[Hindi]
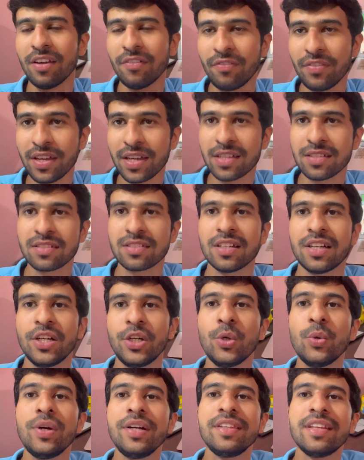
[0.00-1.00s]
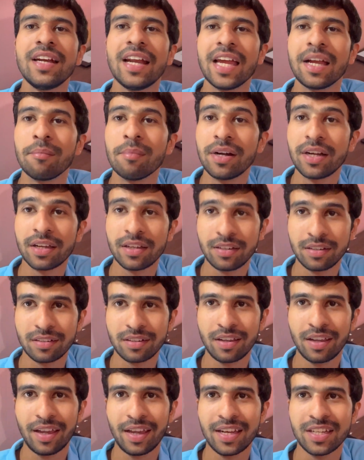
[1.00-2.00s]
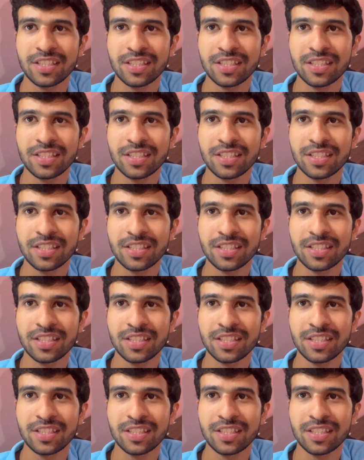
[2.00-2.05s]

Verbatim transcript: इफ येस डू हिट द लाइक बटन